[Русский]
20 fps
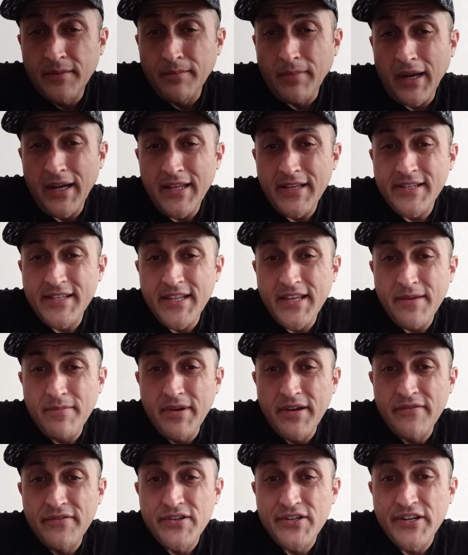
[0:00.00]
Полезные
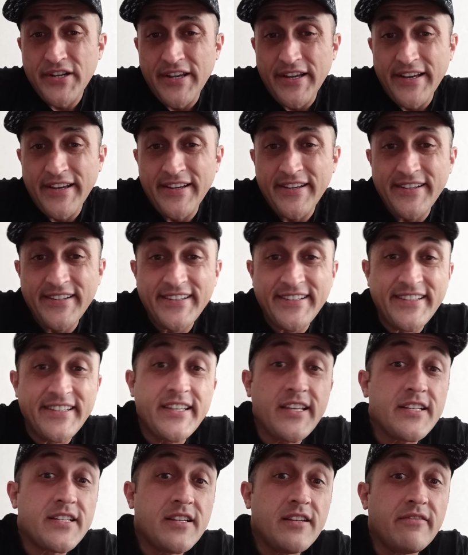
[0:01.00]
бывшие,
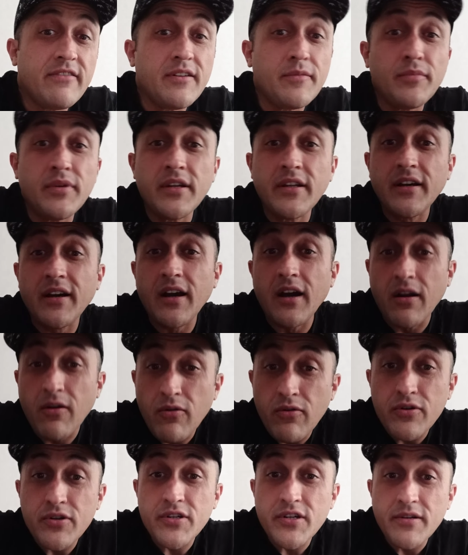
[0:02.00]
если вы были
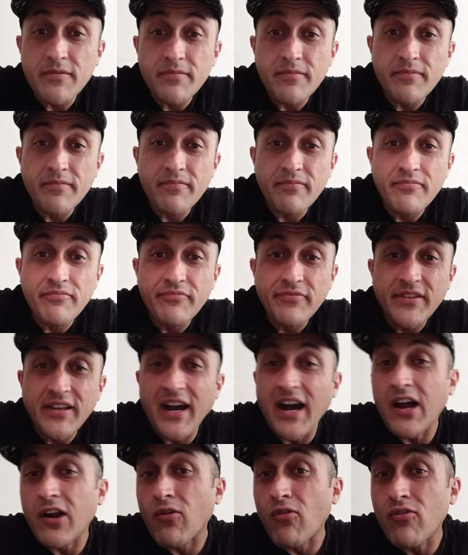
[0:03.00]
хорошим,
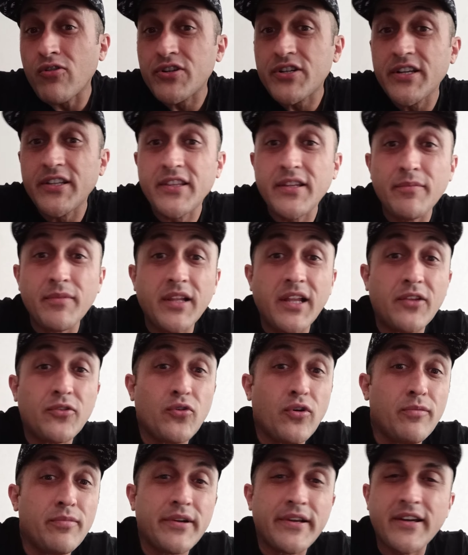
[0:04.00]
хороший, ты была
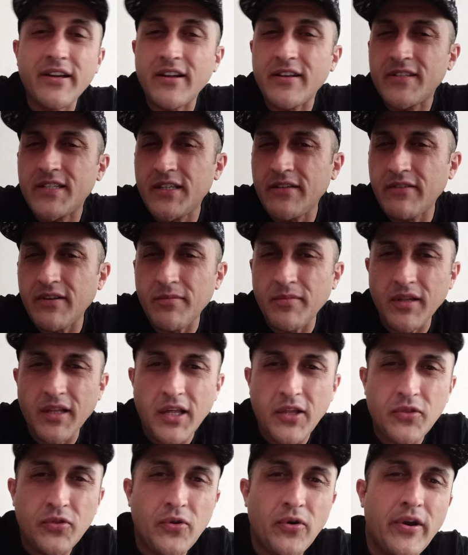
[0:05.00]
доброй, красивой,
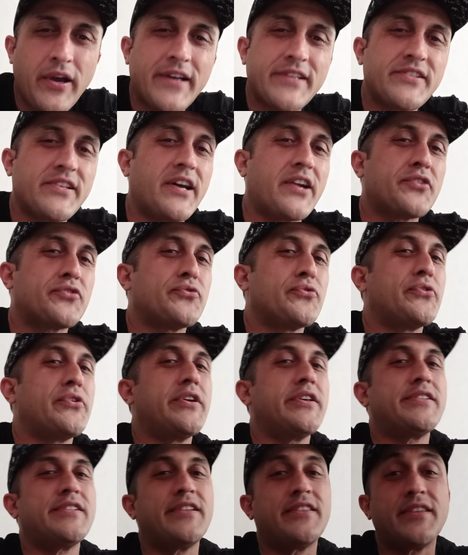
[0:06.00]
молодой, озорной,
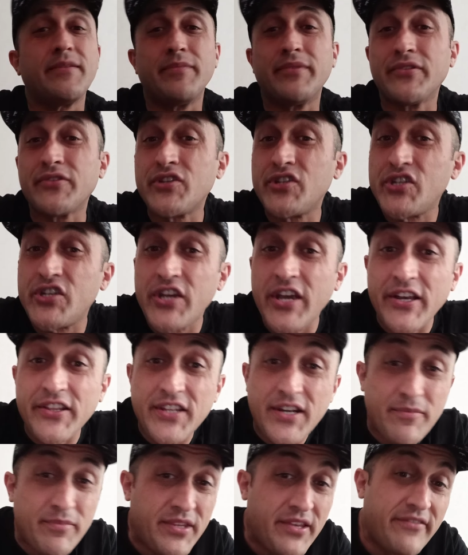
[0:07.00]
если ты был
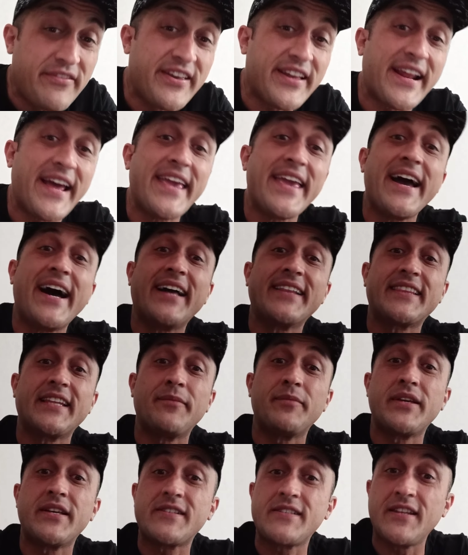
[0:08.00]
щедрым,
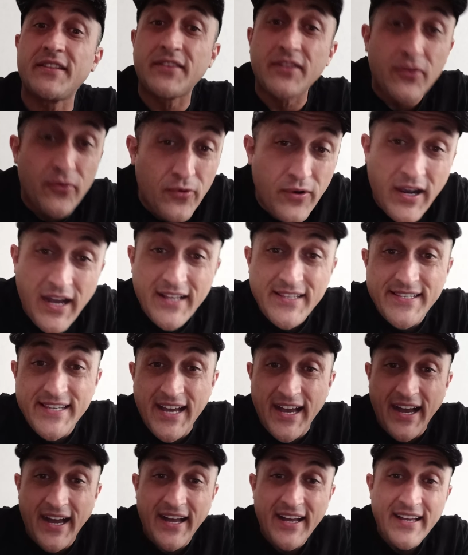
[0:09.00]
невероятным, если ты,
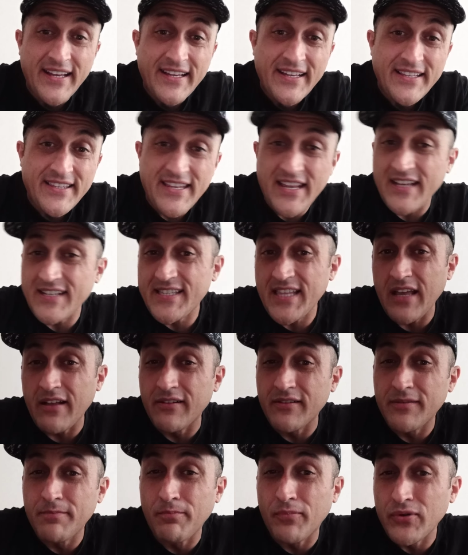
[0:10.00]
уходя, не
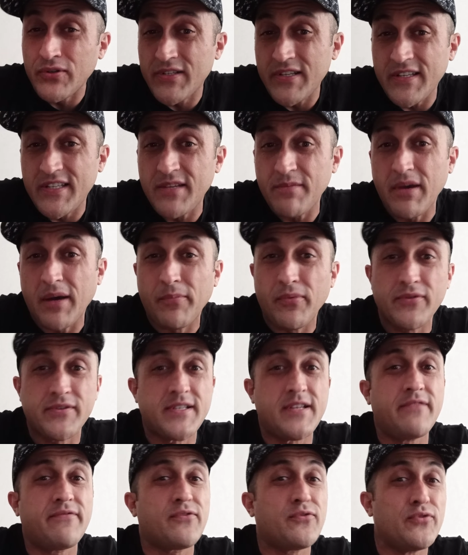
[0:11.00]
оставил после себя
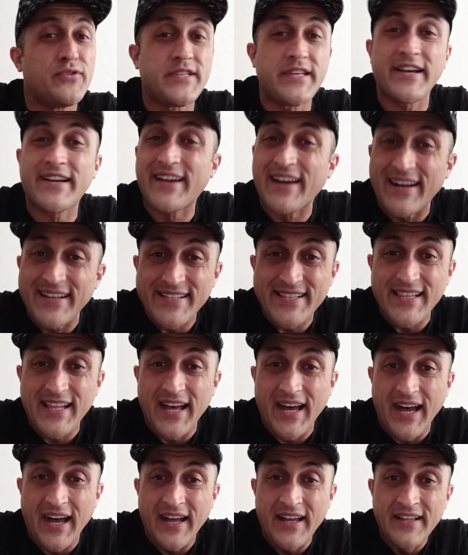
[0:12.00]
послевкусия
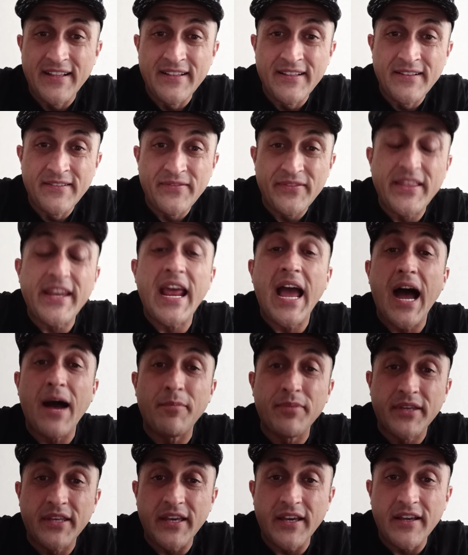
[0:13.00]
козла,
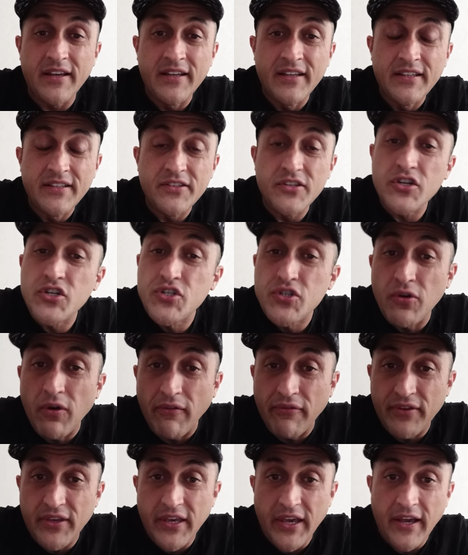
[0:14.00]
тряпки,
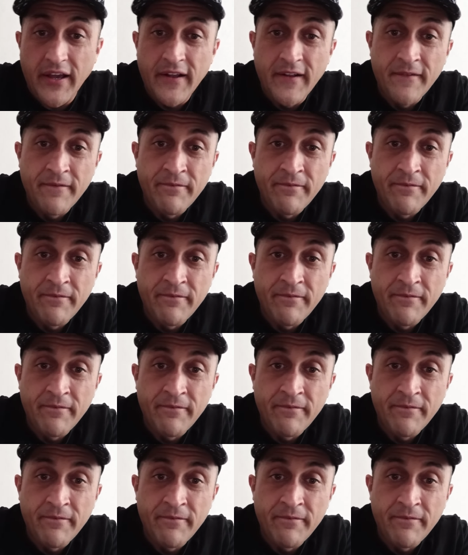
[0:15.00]
дешевки,